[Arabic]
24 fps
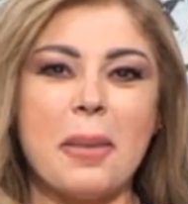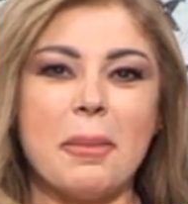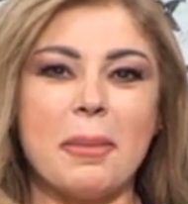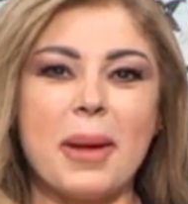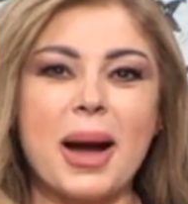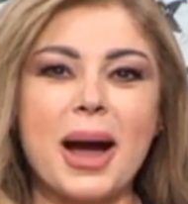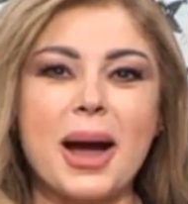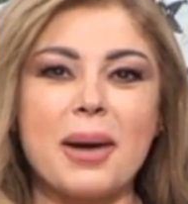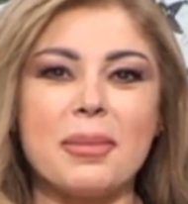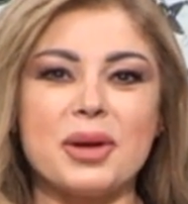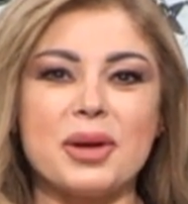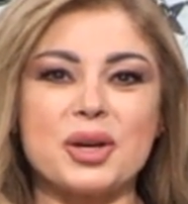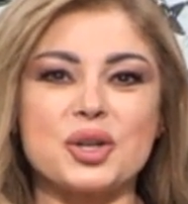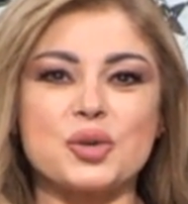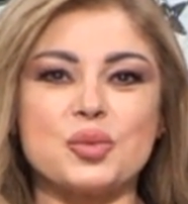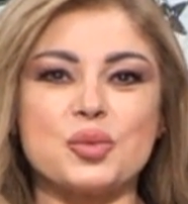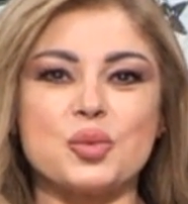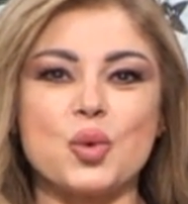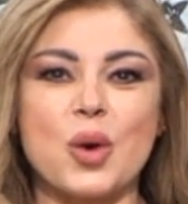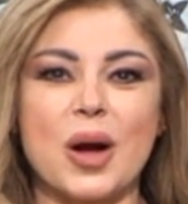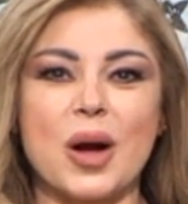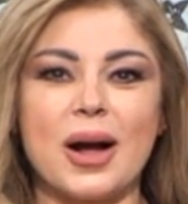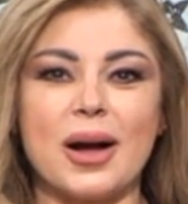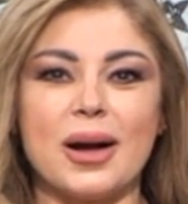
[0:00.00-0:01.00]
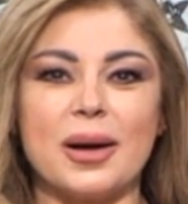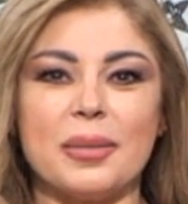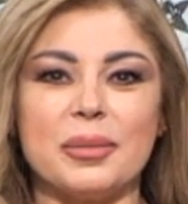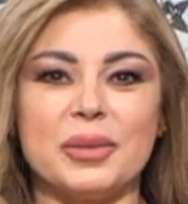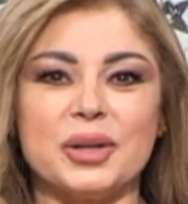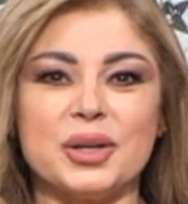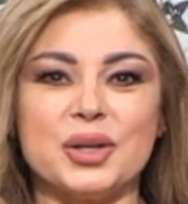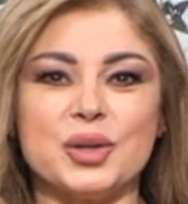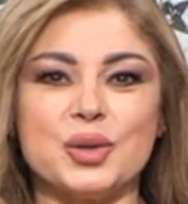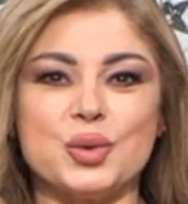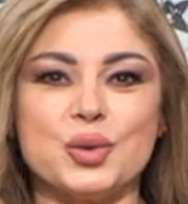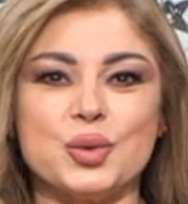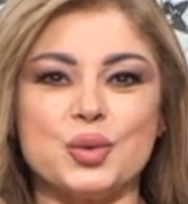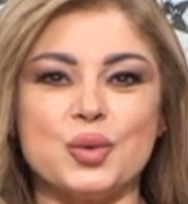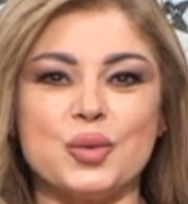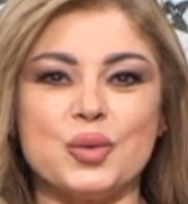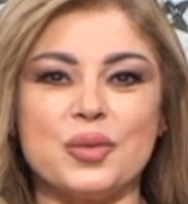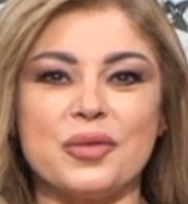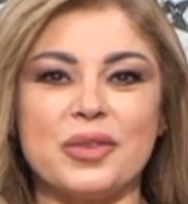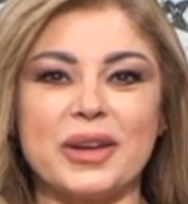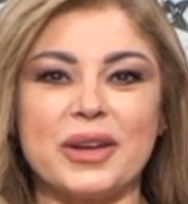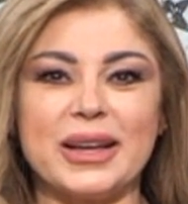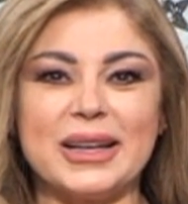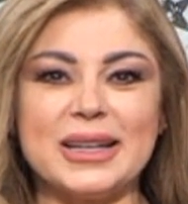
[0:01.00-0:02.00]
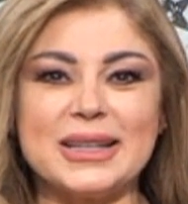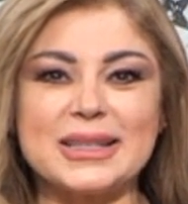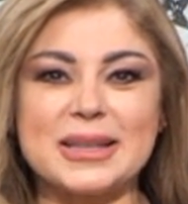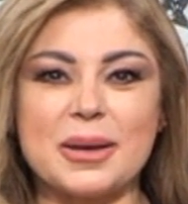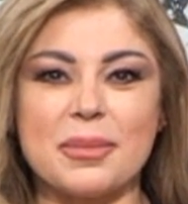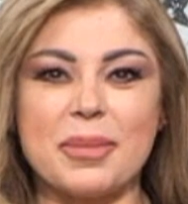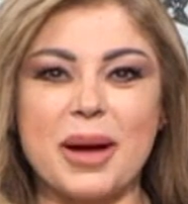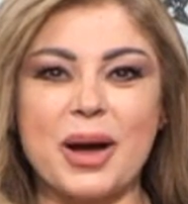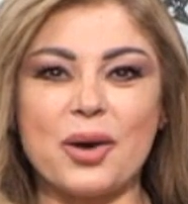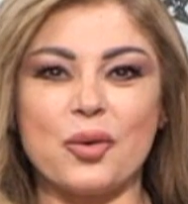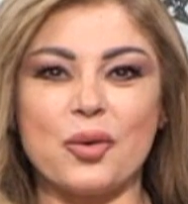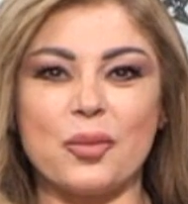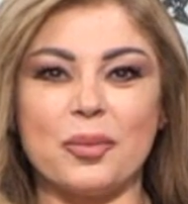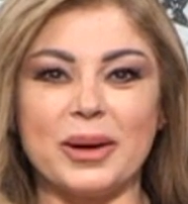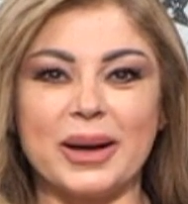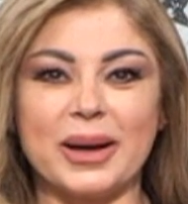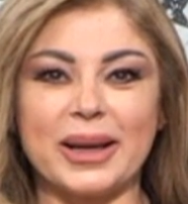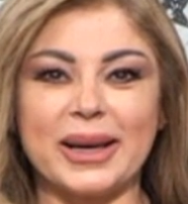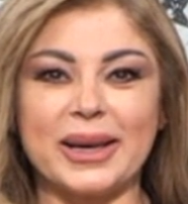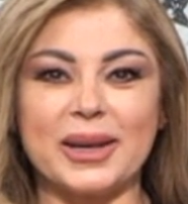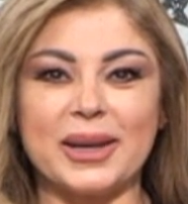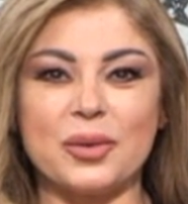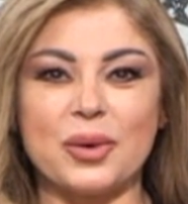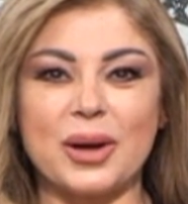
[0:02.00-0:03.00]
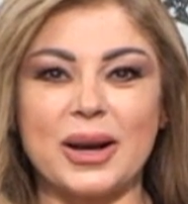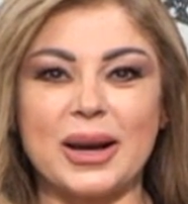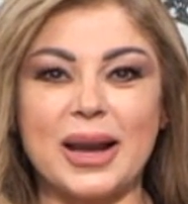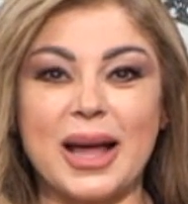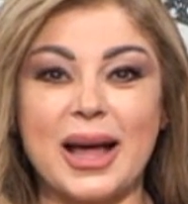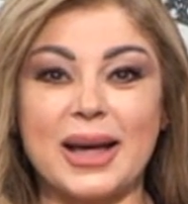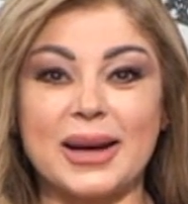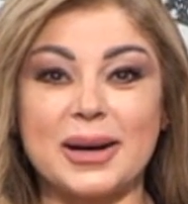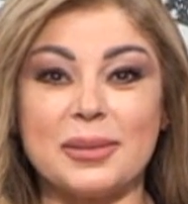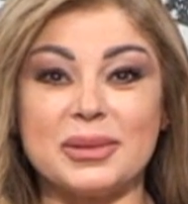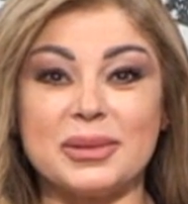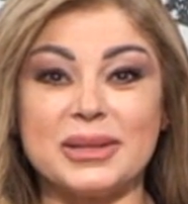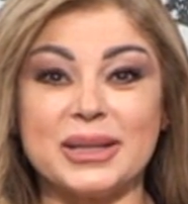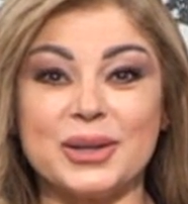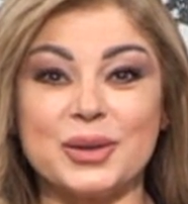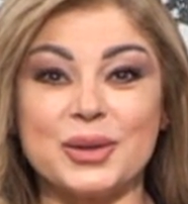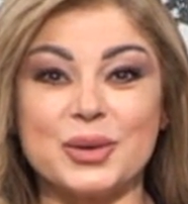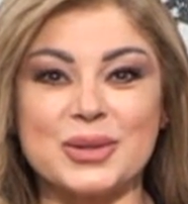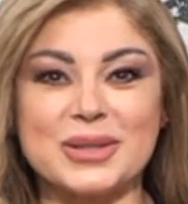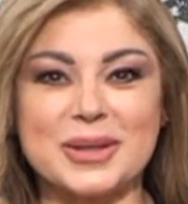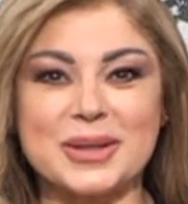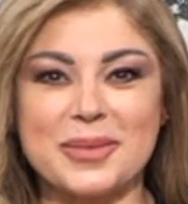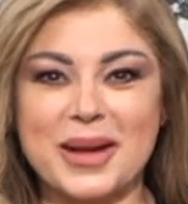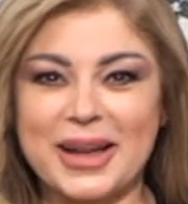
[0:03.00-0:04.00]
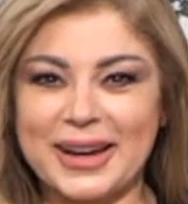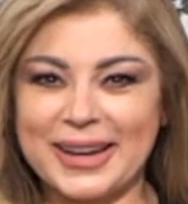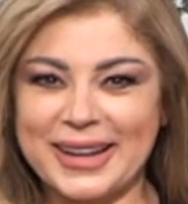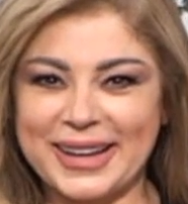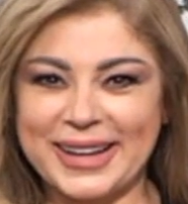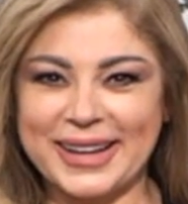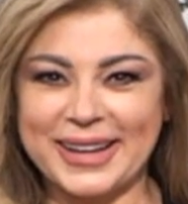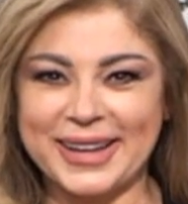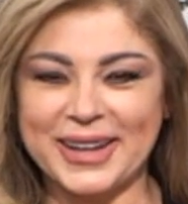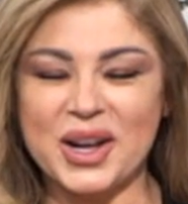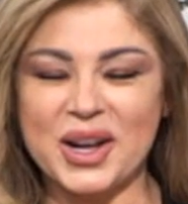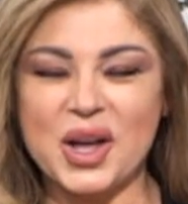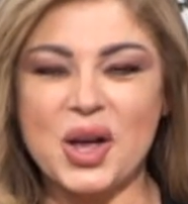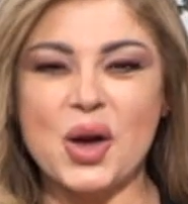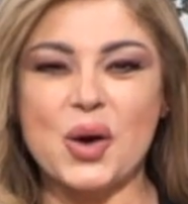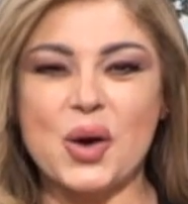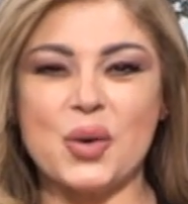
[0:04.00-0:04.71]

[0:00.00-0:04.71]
مع مجموعة من الضيوف لي صباحكم بالخير وهلا أنا بدي لكم صباح الخير